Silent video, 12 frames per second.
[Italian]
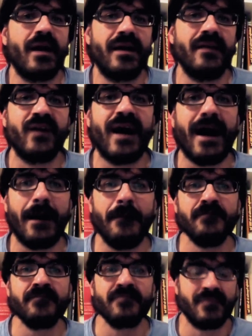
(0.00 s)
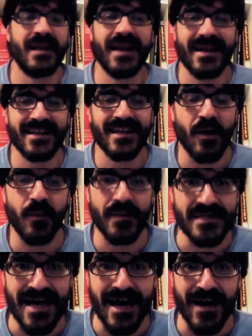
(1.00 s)
anni fa nell'Ateneo
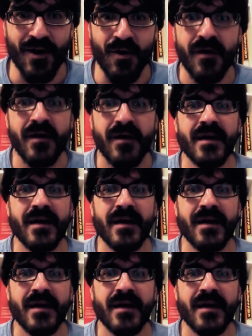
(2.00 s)
Pisano